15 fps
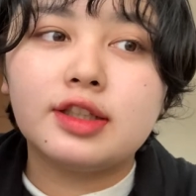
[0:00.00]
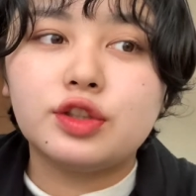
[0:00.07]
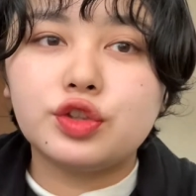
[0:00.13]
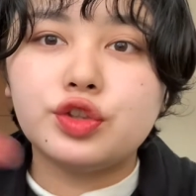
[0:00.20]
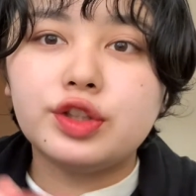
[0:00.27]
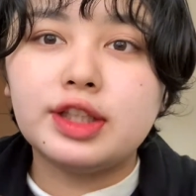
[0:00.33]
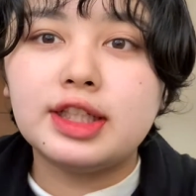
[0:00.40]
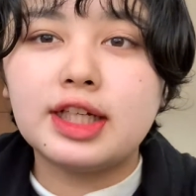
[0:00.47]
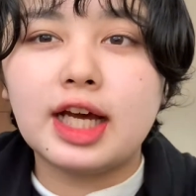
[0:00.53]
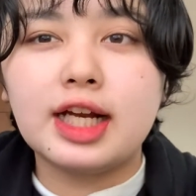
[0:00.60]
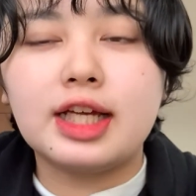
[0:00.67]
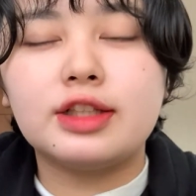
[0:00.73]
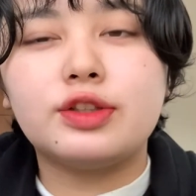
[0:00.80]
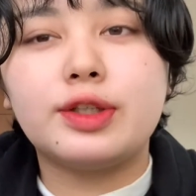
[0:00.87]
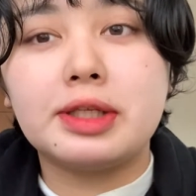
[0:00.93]

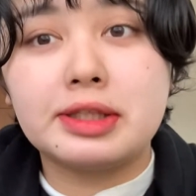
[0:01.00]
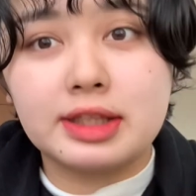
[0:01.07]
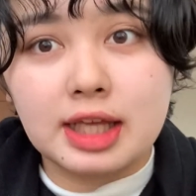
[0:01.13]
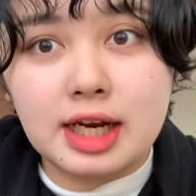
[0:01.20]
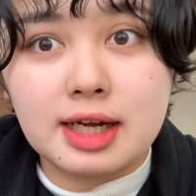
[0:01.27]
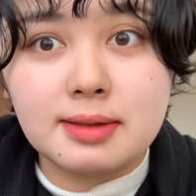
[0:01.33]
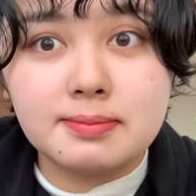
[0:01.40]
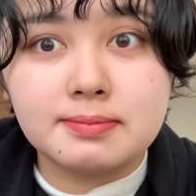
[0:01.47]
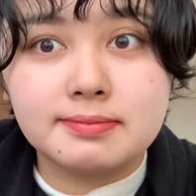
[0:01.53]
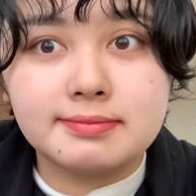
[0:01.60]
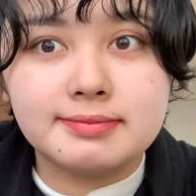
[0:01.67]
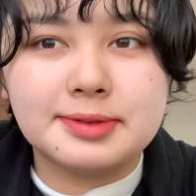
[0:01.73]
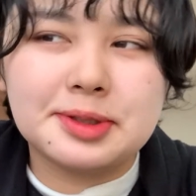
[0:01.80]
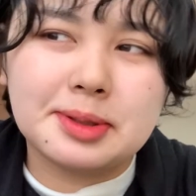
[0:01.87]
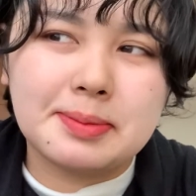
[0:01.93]
ディーカラーと言ったら、
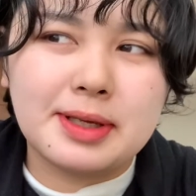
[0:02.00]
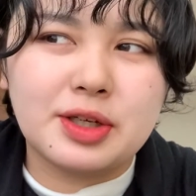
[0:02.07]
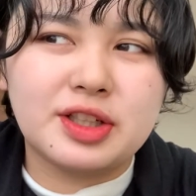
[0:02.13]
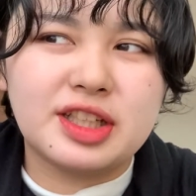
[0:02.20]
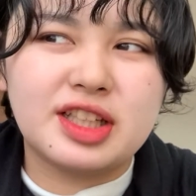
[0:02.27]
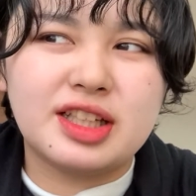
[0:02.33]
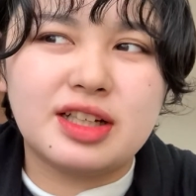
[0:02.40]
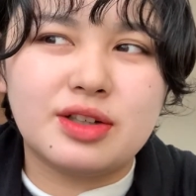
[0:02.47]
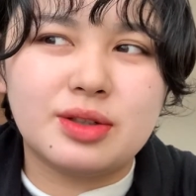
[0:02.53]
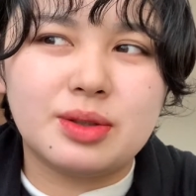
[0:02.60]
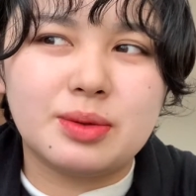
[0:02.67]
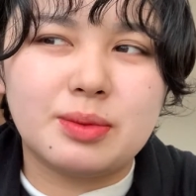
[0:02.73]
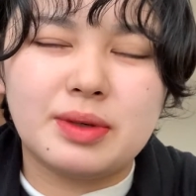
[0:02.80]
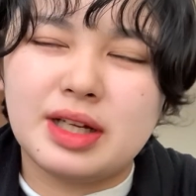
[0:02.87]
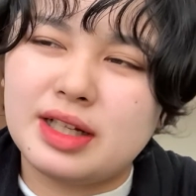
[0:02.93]
プルベより
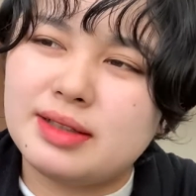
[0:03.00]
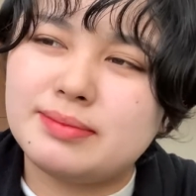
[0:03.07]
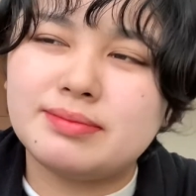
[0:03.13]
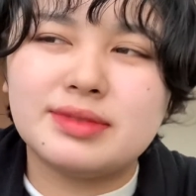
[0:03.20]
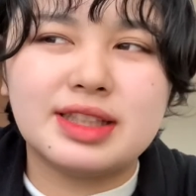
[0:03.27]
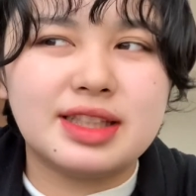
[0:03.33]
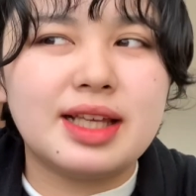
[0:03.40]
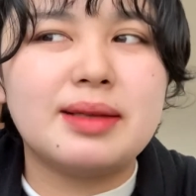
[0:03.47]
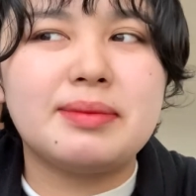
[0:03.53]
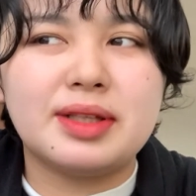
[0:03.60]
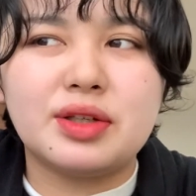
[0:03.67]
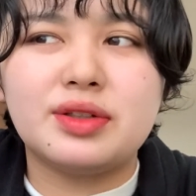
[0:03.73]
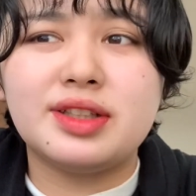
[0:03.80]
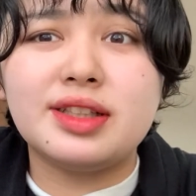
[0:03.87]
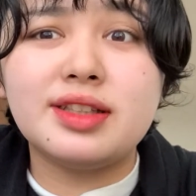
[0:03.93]
は、家
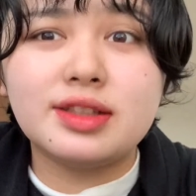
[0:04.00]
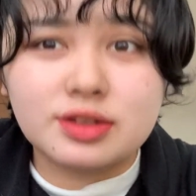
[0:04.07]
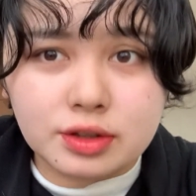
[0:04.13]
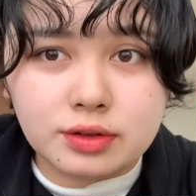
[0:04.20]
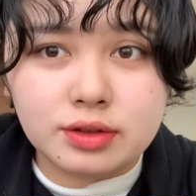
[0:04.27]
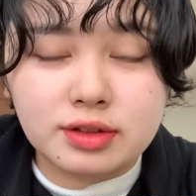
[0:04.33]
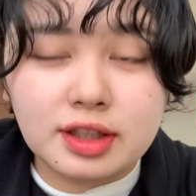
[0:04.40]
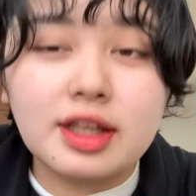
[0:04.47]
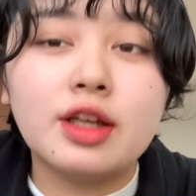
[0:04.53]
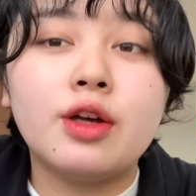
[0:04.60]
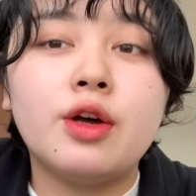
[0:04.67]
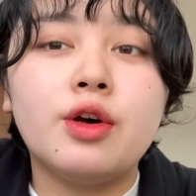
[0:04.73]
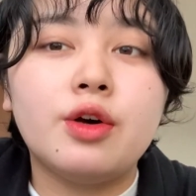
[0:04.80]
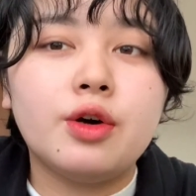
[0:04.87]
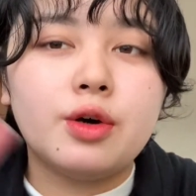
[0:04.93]
よりでしょ。って
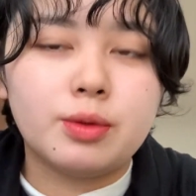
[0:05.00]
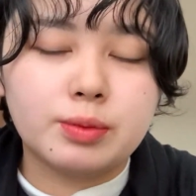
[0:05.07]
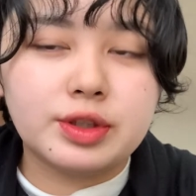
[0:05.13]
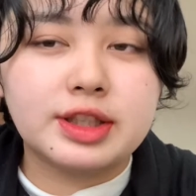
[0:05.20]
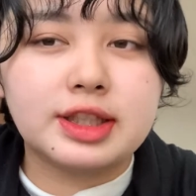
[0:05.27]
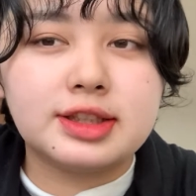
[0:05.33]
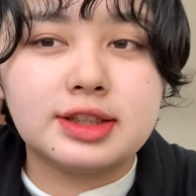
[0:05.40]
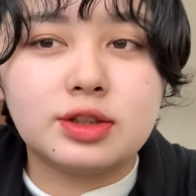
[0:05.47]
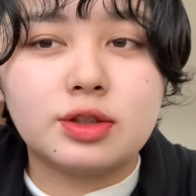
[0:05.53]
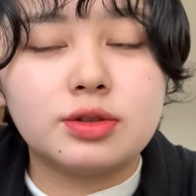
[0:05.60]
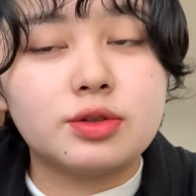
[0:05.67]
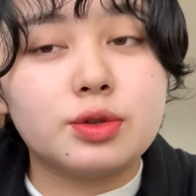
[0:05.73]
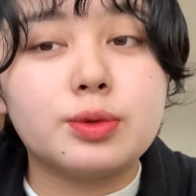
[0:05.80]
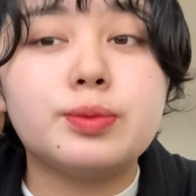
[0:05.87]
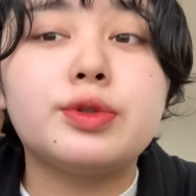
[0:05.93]
思いがちだ
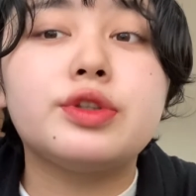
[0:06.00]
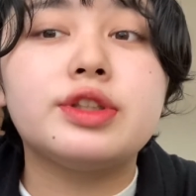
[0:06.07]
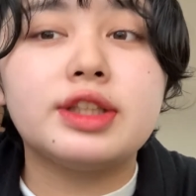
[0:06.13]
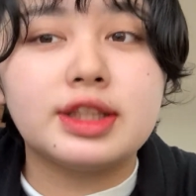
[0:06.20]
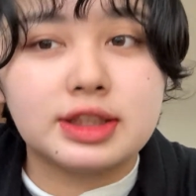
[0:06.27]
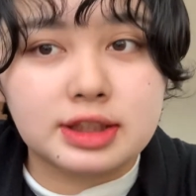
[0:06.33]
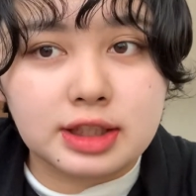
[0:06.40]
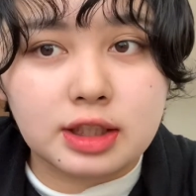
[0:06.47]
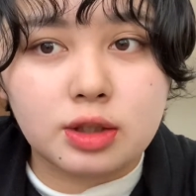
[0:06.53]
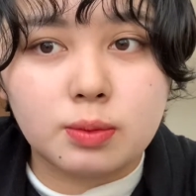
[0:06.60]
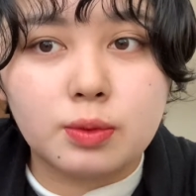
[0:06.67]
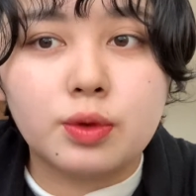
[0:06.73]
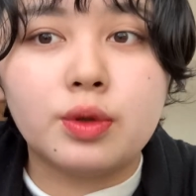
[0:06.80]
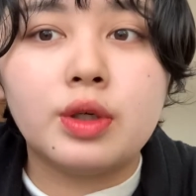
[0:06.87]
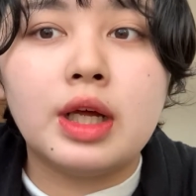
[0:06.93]
と思うんですけれど
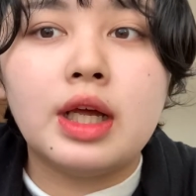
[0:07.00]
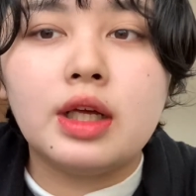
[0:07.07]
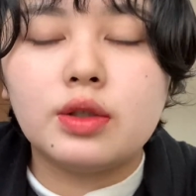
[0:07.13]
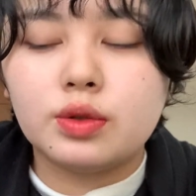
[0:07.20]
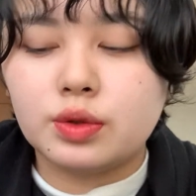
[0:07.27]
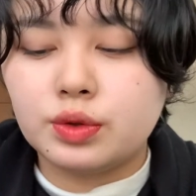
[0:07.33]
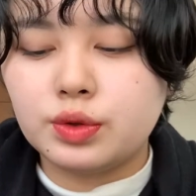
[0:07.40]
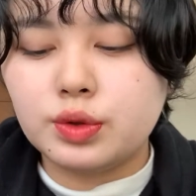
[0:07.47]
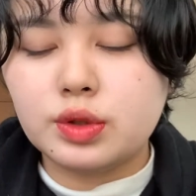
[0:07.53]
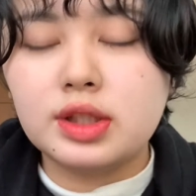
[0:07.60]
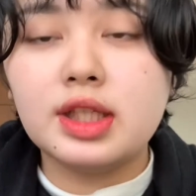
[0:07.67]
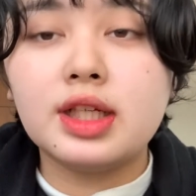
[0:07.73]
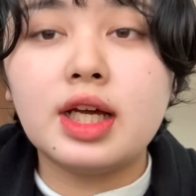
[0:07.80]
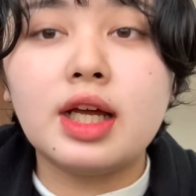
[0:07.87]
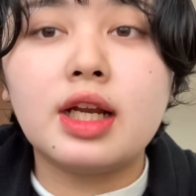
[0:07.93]
も、この
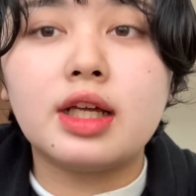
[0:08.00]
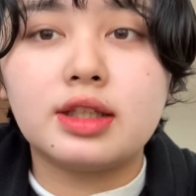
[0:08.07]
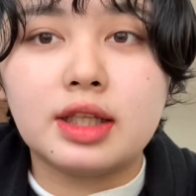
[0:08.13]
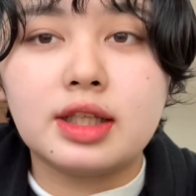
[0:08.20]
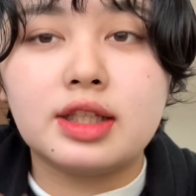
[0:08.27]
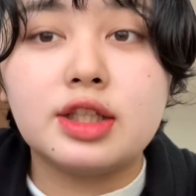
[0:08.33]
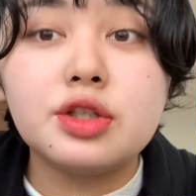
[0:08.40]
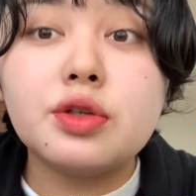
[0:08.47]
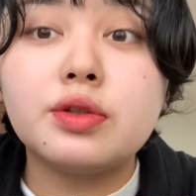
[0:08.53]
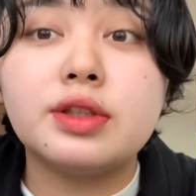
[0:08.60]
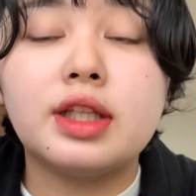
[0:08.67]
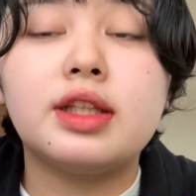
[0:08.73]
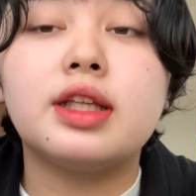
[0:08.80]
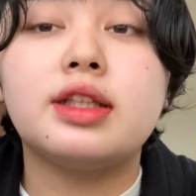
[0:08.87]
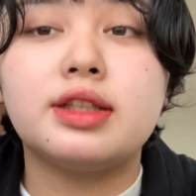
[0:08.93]
ヌーディーカラーね、2色
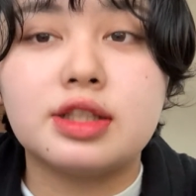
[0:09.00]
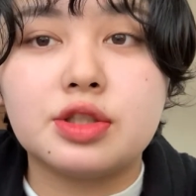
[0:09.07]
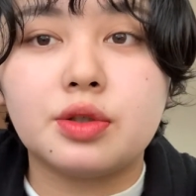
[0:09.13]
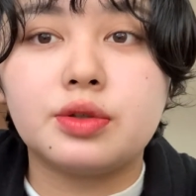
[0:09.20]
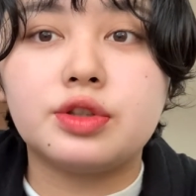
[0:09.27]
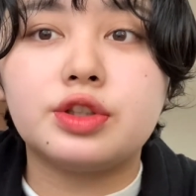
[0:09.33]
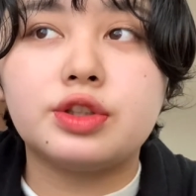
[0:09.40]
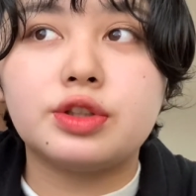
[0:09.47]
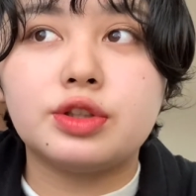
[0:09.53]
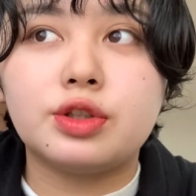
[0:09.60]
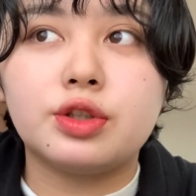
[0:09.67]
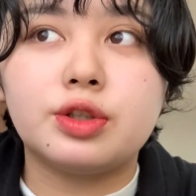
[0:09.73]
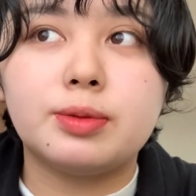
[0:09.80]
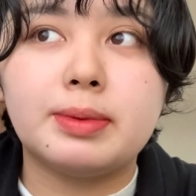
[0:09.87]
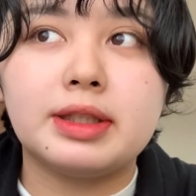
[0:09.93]
出たんですよ。
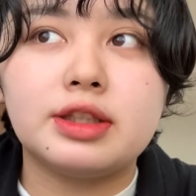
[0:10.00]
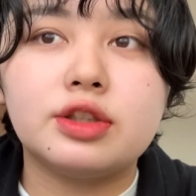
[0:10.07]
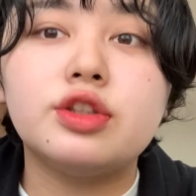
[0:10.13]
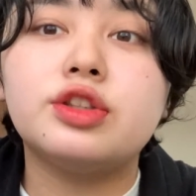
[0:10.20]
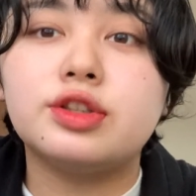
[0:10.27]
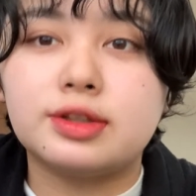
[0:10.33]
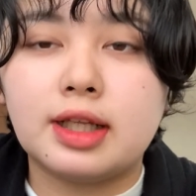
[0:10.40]
16番と17